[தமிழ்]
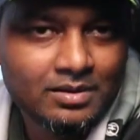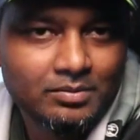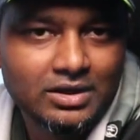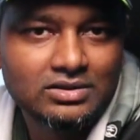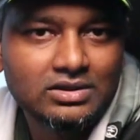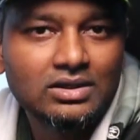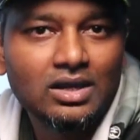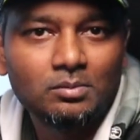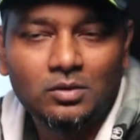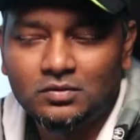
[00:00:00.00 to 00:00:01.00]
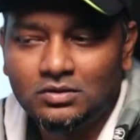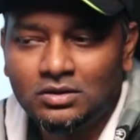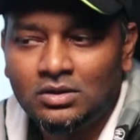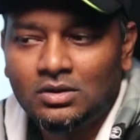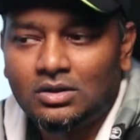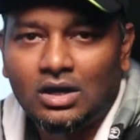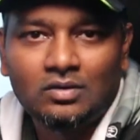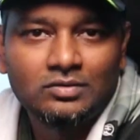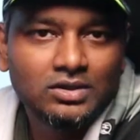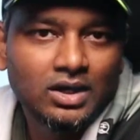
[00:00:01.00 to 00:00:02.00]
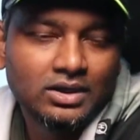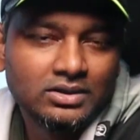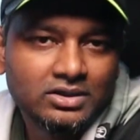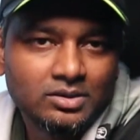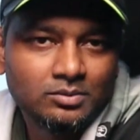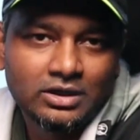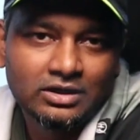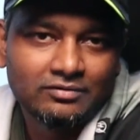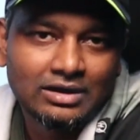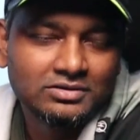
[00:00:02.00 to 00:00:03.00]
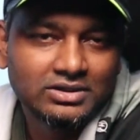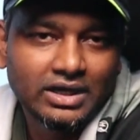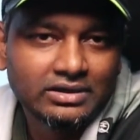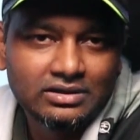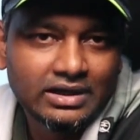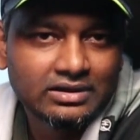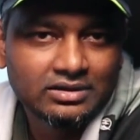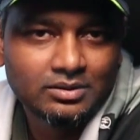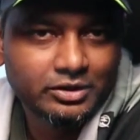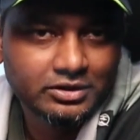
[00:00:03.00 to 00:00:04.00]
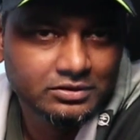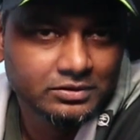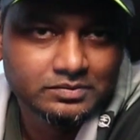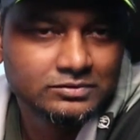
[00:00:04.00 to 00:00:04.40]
பட் அது இல்லாமல் வந்து நான் வந்து காலைல எந்திரிக்க முடியல எனக்கு வேலை வந்து நைட் லேட்டாக தான் முடியுது